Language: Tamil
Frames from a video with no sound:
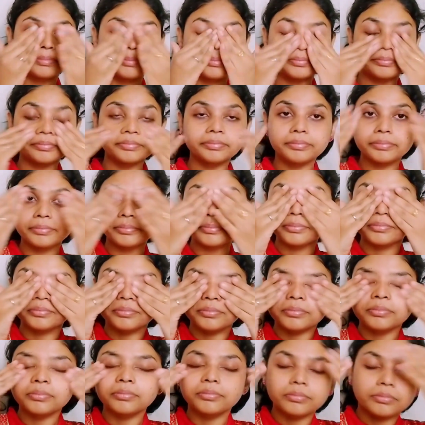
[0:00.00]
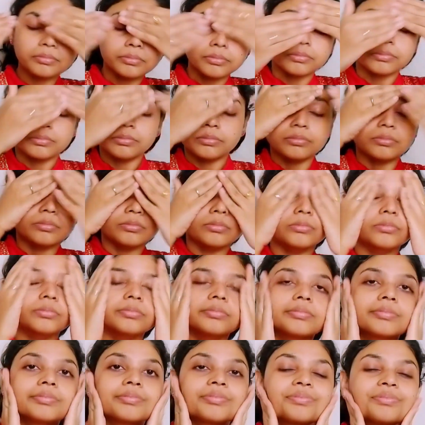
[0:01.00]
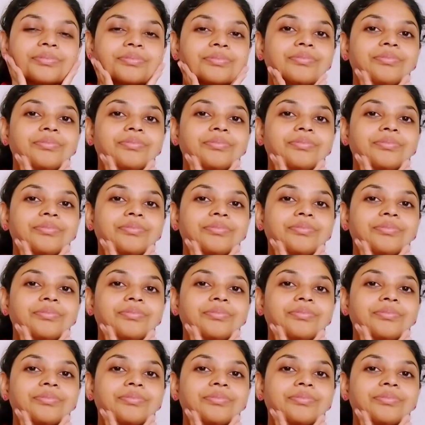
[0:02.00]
நம்ம ஸ்கின்னை வந்து டேமேஜ் பண்ணாமல்